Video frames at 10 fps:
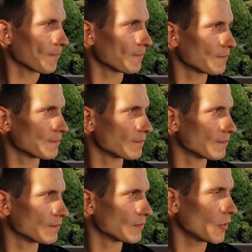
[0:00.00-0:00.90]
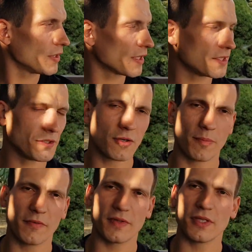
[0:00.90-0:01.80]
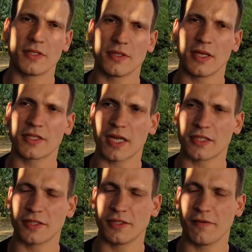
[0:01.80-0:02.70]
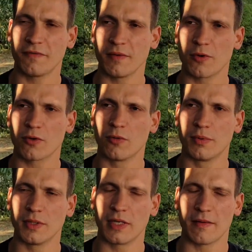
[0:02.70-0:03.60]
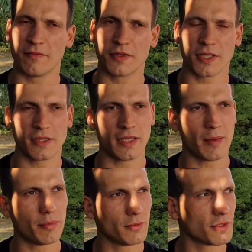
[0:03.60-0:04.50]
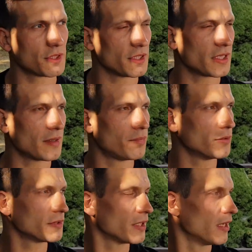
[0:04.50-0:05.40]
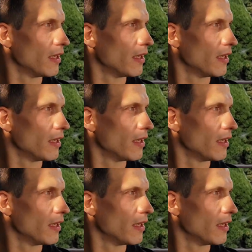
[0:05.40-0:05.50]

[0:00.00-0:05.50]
Mm, no i tak ciężko powiedzieć, czy ten rzadszy się w tym roku by nam wyszedł na plus, czy nie na plus.